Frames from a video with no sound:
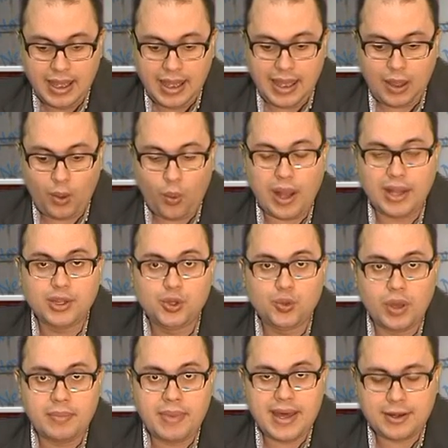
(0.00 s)
E
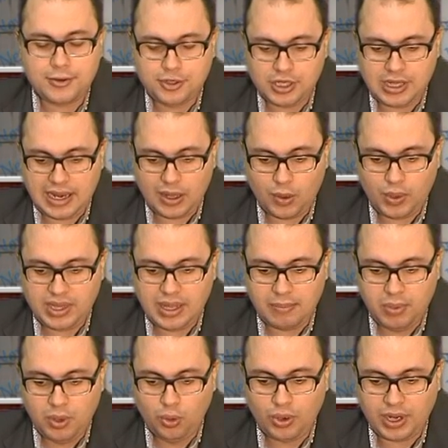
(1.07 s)
quanto emerge dalla guida
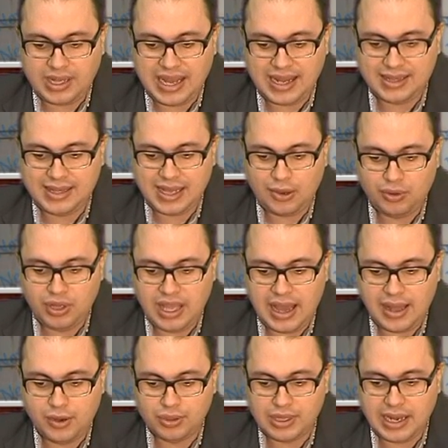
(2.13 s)
blu redatta ogni
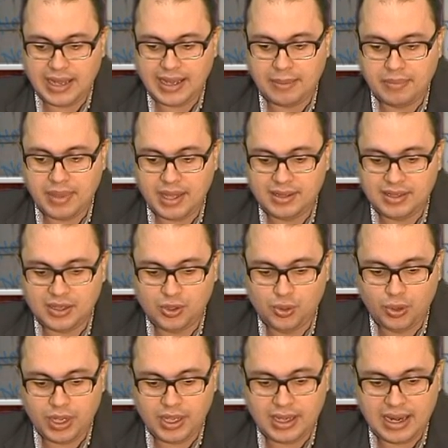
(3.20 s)
anno da Legambiente
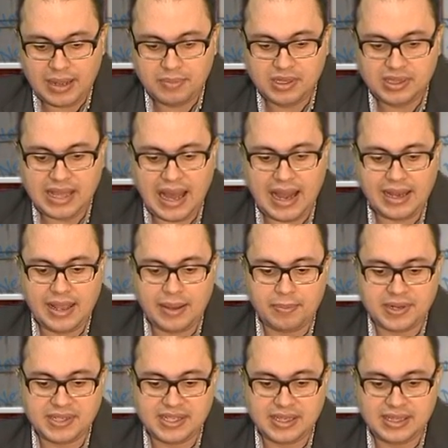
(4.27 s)
Touring Club d'Italia
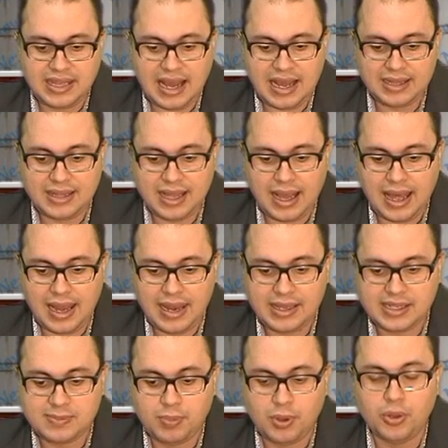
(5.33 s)
presentata
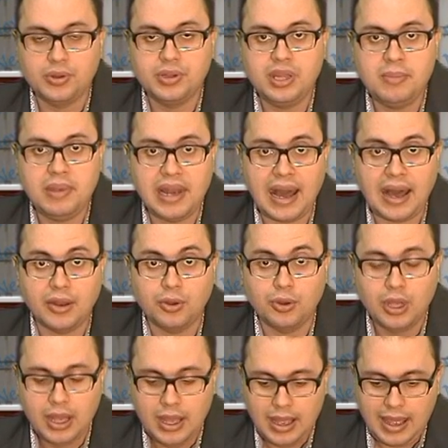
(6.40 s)
all'Expo di Milano.
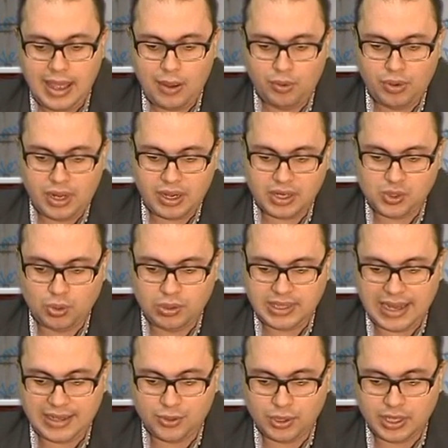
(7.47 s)
È un
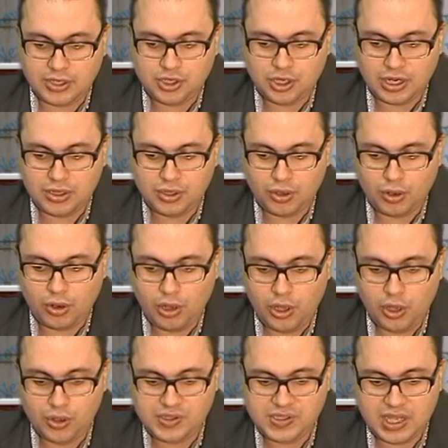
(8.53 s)
risultato che ci rende
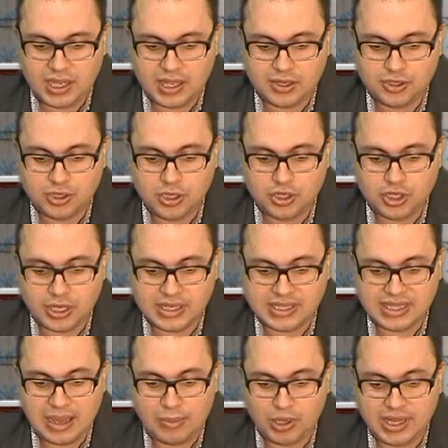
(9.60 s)
orgogliosi e che ci dice che
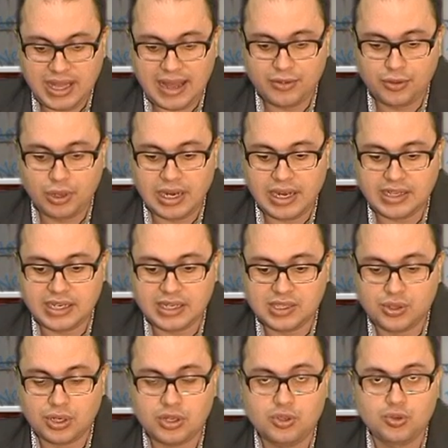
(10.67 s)
stiamo andando nella
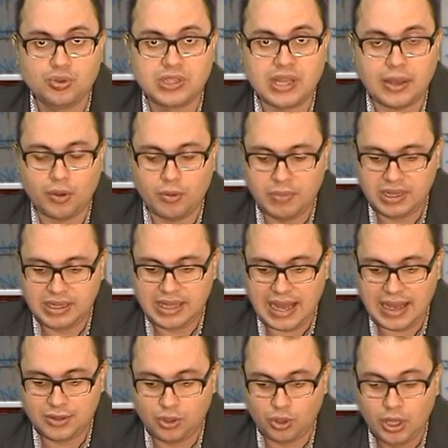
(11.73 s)
direzione giusta, ha
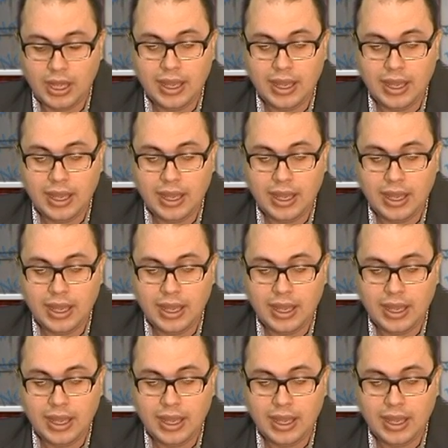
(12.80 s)
commentato